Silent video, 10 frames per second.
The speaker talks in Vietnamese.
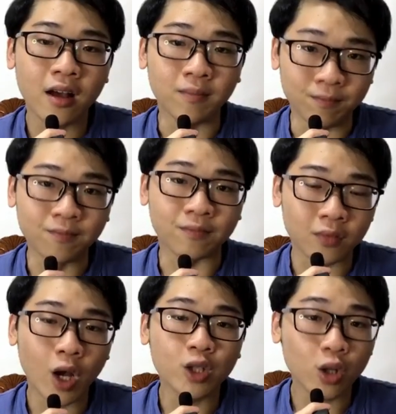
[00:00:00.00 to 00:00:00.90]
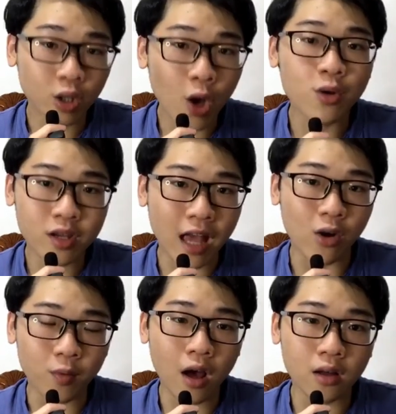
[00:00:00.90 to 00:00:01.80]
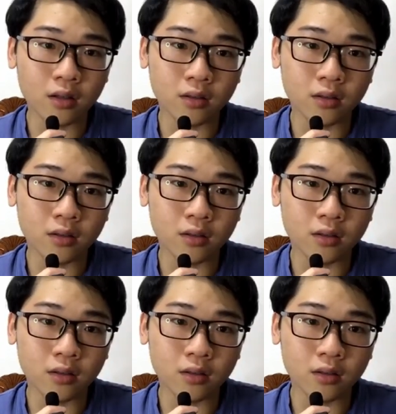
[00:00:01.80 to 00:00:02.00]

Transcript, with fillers: ừ tôi kêu như vậy luôn đó